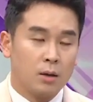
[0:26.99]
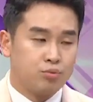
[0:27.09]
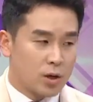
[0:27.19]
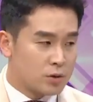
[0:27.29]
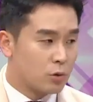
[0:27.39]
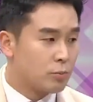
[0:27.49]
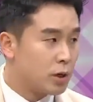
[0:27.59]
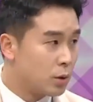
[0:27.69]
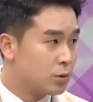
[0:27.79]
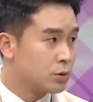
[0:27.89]
부가적으로
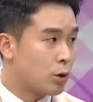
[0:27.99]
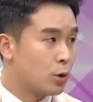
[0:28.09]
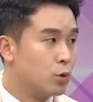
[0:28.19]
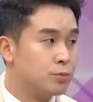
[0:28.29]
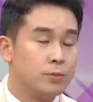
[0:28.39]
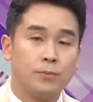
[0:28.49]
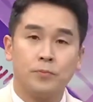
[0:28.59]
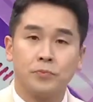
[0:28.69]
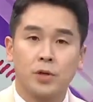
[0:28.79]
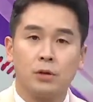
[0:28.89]
밀려오는 괴로움
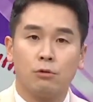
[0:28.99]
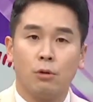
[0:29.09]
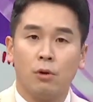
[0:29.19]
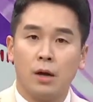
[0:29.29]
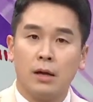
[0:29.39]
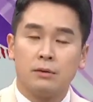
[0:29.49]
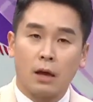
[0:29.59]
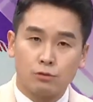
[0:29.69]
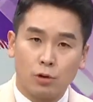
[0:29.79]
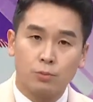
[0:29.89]
그리고
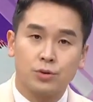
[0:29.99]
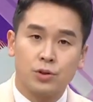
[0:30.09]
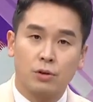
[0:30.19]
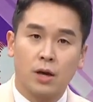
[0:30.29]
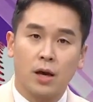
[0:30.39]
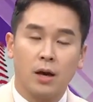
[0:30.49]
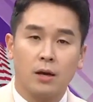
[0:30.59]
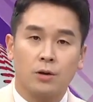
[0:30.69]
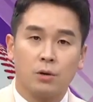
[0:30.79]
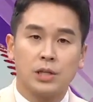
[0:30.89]
대구 경북
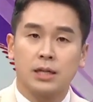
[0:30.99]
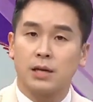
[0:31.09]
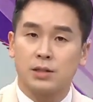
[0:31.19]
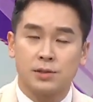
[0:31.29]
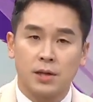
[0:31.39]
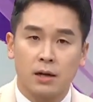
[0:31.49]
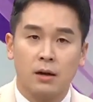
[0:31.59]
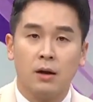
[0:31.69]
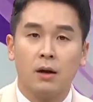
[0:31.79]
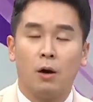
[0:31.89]
지역의 경제가 사실상
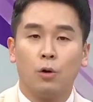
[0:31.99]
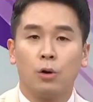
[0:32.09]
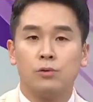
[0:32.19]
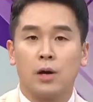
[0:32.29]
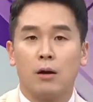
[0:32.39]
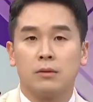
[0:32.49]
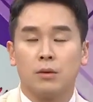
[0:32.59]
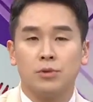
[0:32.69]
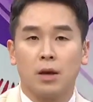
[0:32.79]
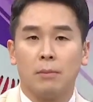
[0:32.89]
어려운 상황
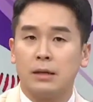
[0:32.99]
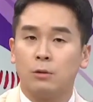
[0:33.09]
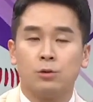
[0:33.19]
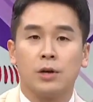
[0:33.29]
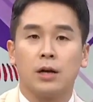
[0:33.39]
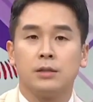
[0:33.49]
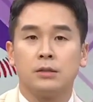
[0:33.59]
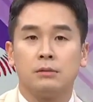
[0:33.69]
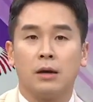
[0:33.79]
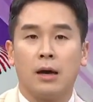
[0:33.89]
때문에 많은 고생을
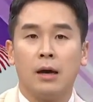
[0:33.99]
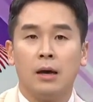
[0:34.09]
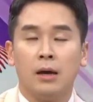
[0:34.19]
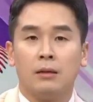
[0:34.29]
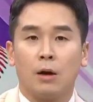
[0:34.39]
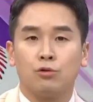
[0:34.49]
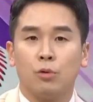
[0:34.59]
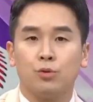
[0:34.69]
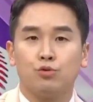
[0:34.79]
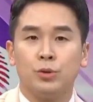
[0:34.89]
하시는데 대구
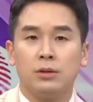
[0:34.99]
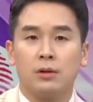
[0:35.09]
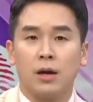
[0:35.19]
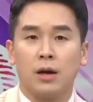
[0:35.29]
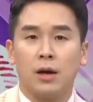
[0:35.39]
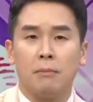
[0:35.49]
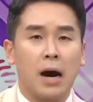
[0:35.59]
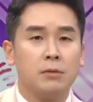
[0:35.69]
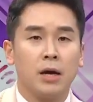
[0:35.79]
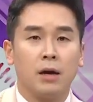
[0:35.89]
경북 주민들의
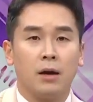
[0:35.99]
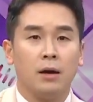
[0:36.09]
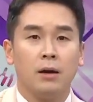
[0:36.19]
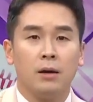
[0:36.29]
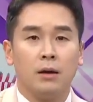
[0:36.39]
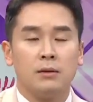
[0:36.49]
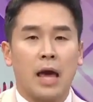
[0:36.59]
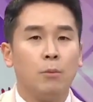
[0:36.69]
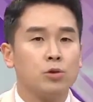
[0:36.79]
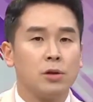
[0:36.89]
마음에
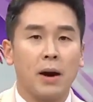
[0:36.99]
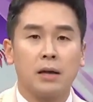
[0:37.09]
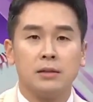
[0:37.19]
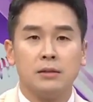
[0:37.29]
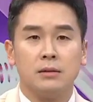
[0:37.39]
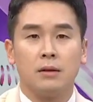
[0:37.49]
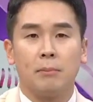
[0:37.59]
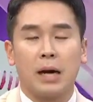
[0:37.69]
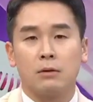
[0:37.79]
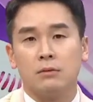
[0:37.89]
대못을 박은
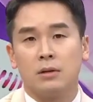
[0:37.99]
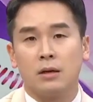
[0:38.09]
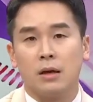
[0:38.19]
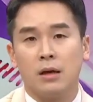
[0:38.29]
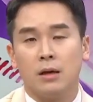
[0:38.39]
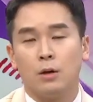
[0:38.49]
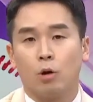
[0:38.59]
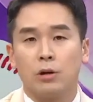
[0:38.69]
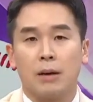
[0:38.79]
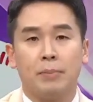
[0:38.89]
발언들이
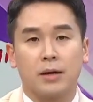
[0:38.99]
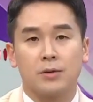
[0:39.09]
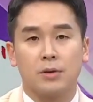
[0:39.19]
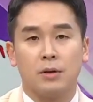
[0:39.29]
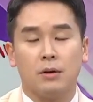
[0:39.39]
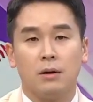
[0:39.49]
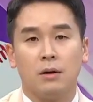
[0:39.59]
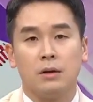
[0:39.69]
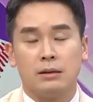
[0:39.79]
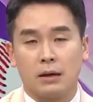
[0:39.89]
여권 안팎에서
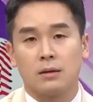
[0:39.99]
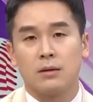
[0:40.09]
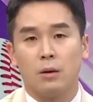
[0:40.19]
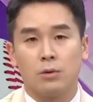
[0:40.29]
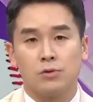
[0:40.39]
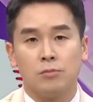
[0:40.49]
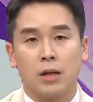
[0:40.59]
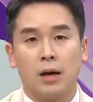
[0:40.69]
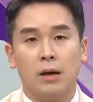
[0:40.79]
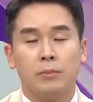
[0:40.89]
잇따라서 나오고
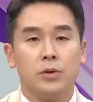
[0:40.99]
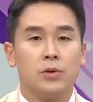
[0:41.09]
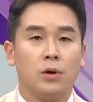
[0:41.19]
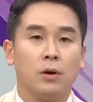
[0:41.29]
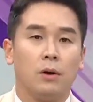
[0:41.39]
있습니다. 먼저